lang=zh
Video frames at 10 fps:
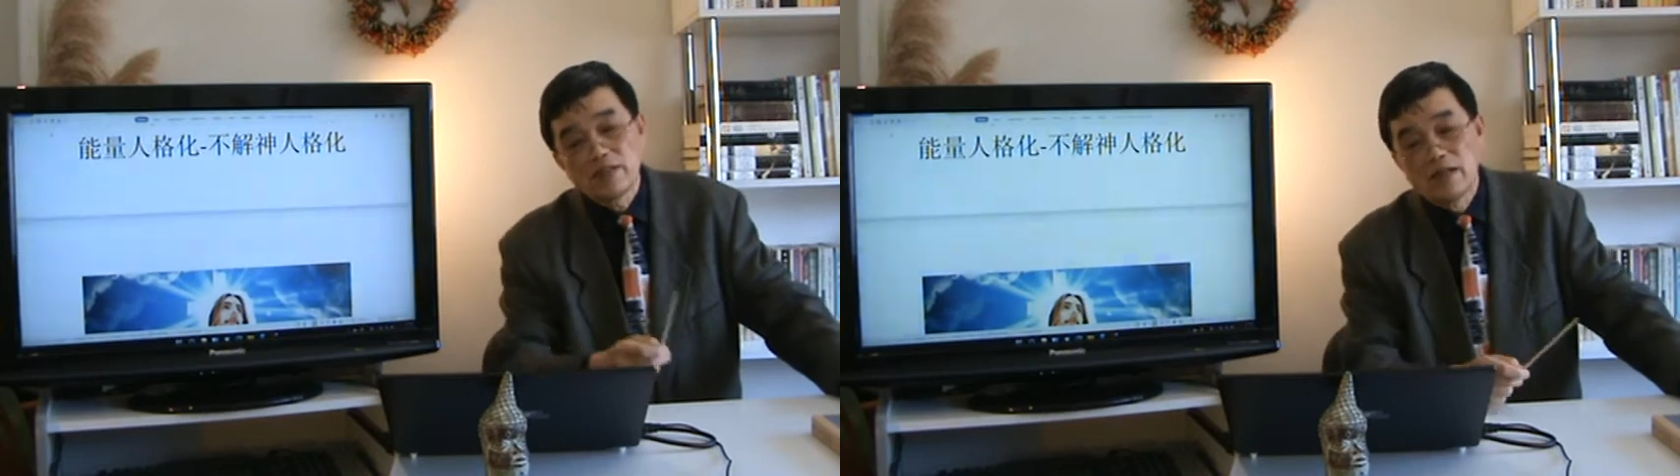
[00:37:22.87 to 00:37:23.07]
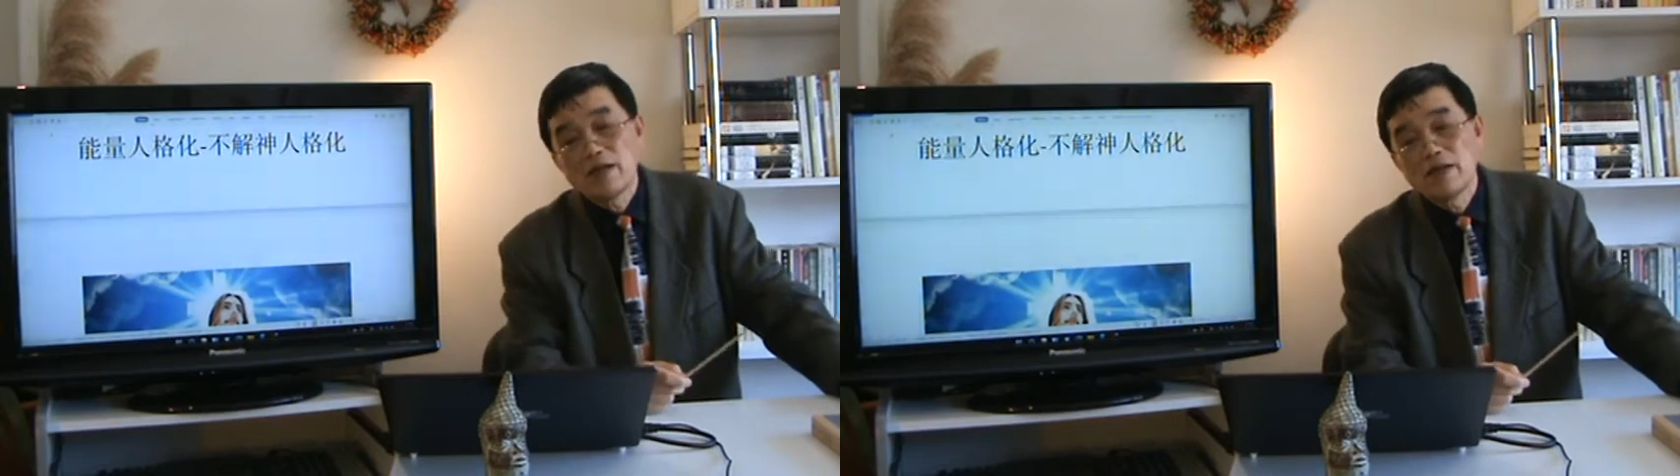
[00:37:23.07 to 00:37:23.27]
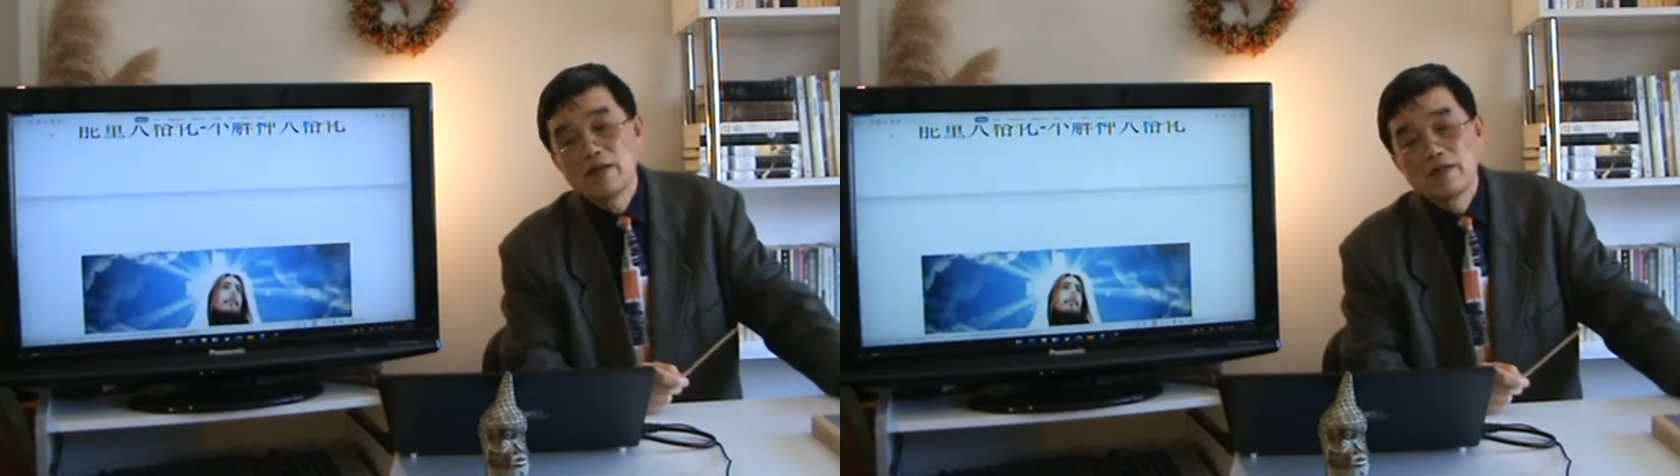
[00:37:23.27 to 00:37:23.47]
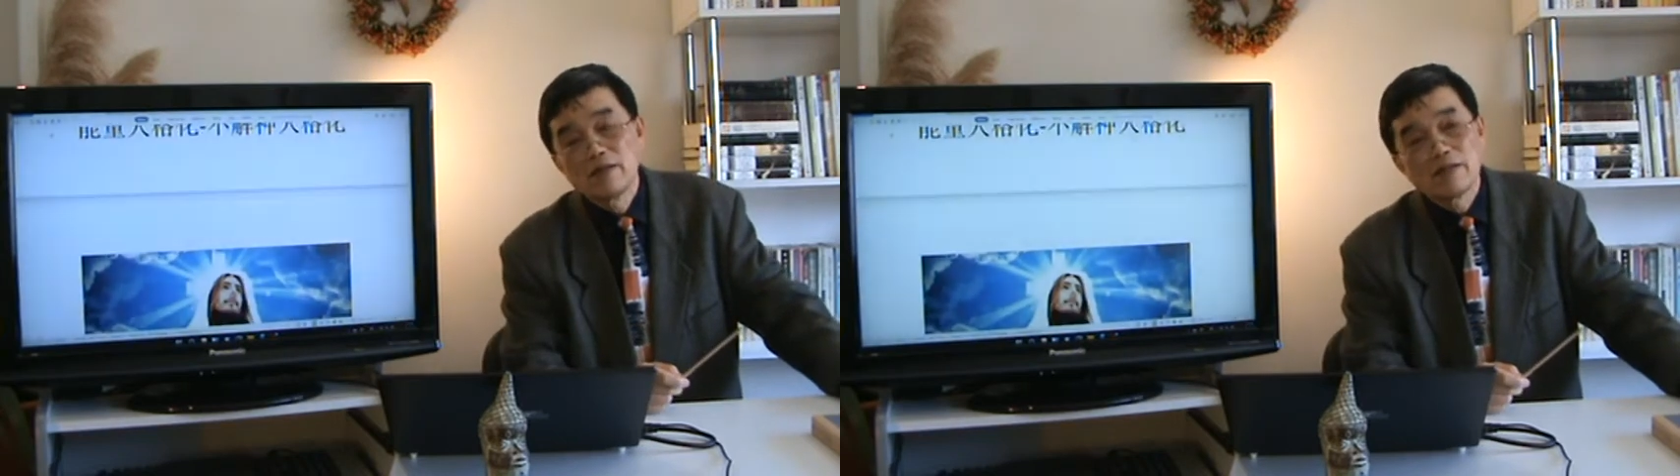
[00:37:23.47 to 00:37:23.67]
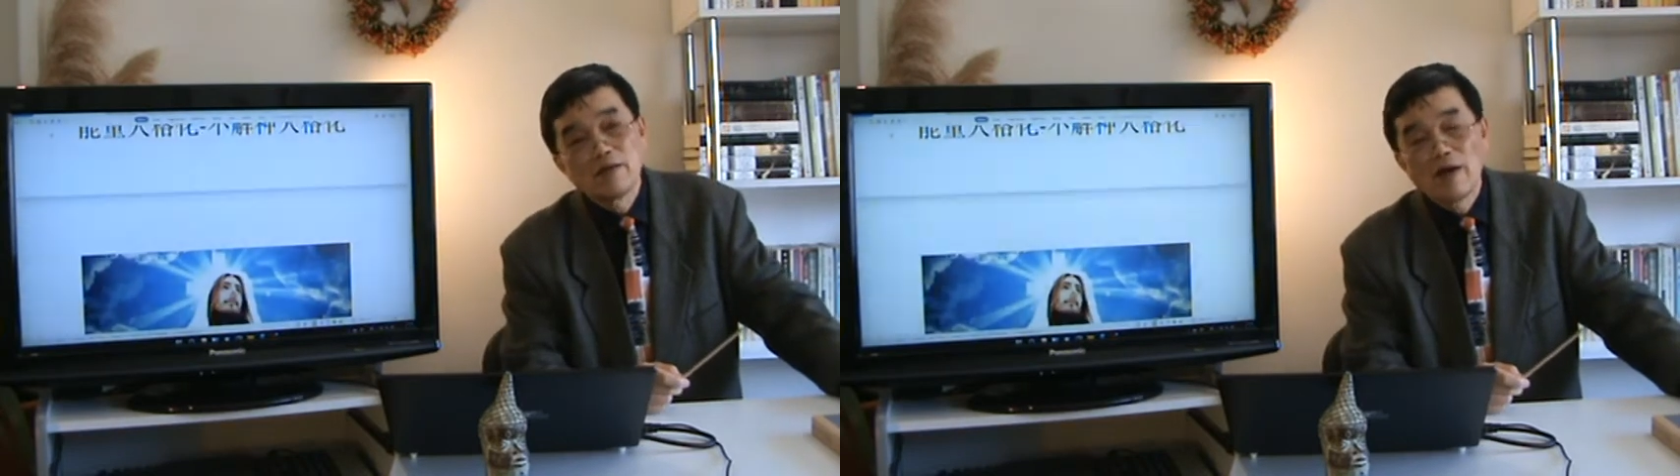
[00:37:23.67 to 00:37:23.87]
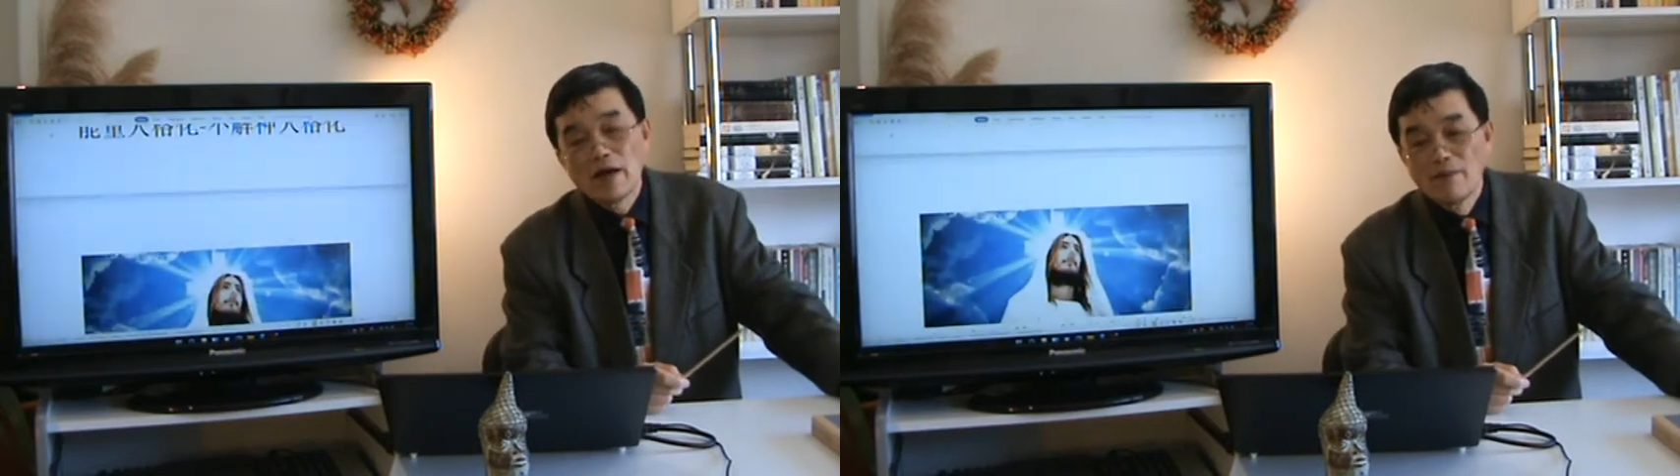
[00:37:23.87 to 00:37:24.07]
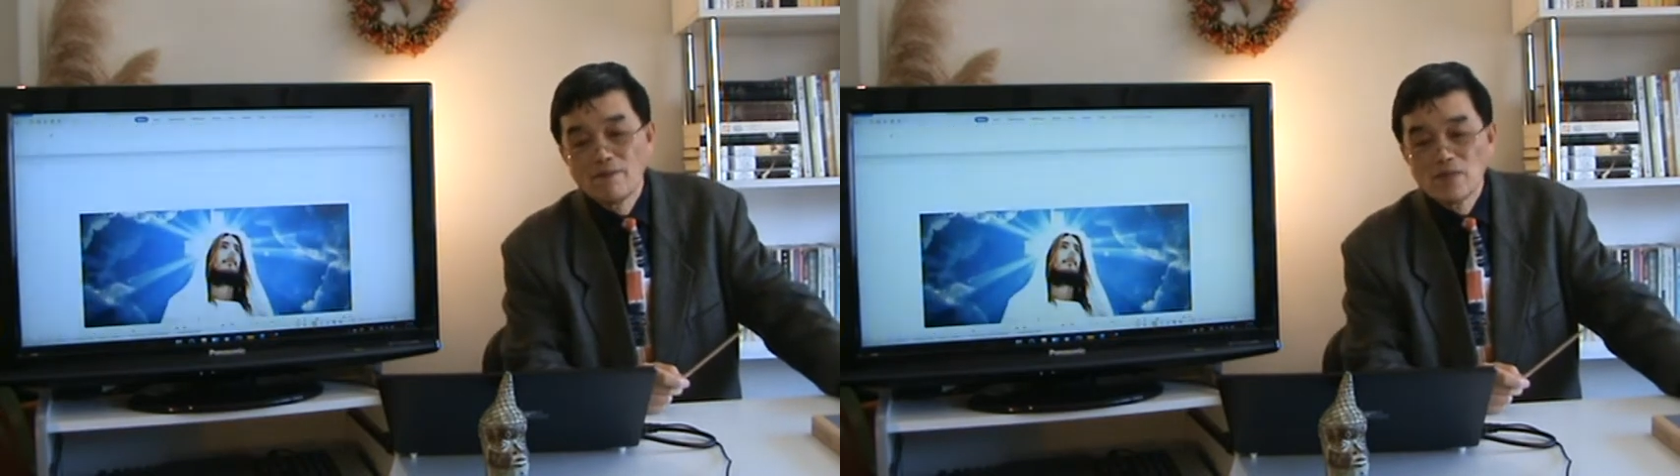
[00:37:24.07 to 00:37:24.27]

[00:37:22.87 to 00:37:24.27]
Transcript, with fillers: 人呢？对吧？